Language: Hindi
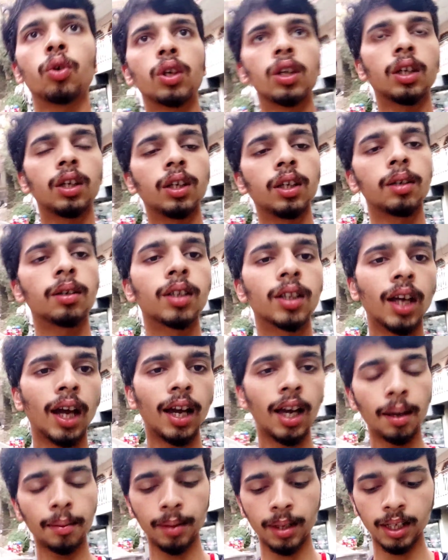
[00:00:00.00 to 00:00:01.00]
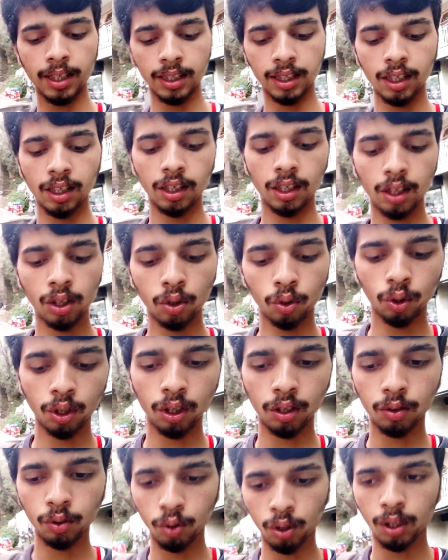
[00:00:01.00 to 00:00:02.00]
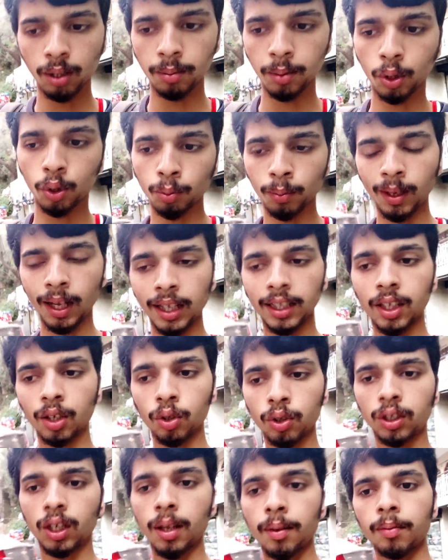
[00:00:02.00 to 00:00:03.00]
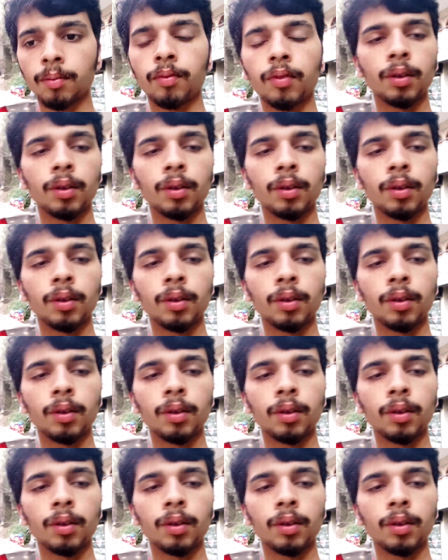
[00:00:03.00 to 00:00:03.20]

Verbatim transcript: क्योंकि खाया मैंने इसलिए नहीं क्योंकि उन्होंने मेरे को बुला दिया उस टाइम